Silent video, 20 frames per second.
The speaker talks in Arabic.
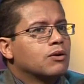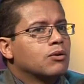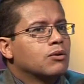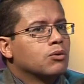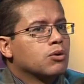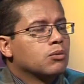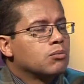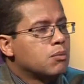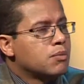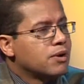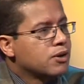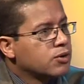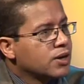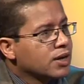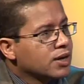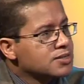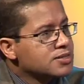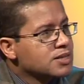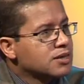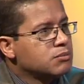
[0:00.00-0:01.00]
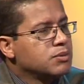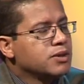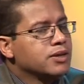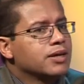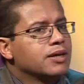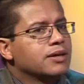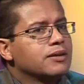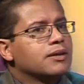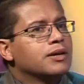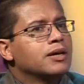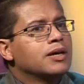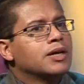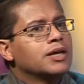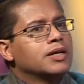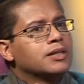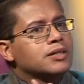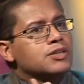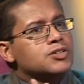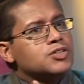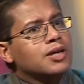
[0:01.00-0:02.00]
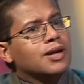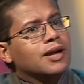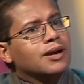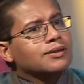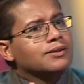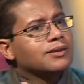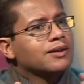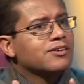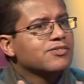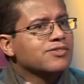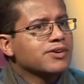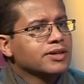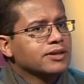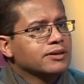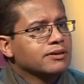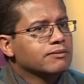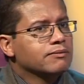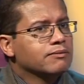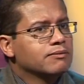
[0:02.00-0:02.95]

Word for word: وربما هناك سلبيات تنجر على الطرفين